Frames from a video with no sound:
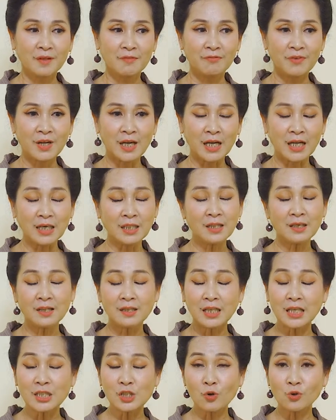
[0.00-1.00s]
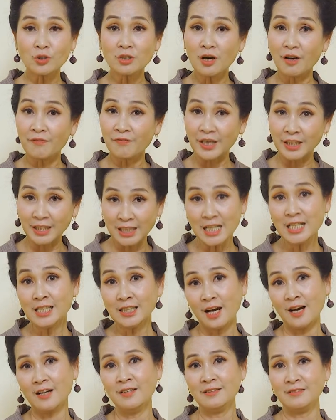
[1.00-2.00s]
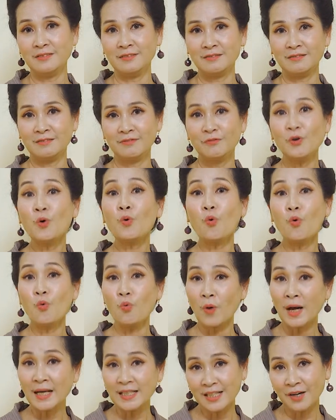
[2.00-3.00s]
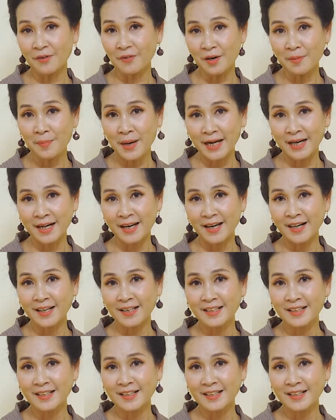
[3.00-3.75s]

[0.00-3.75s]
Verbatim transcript: về cái cái chỗ dựa về tinh thần vô cùng quan trọng các bạn ạ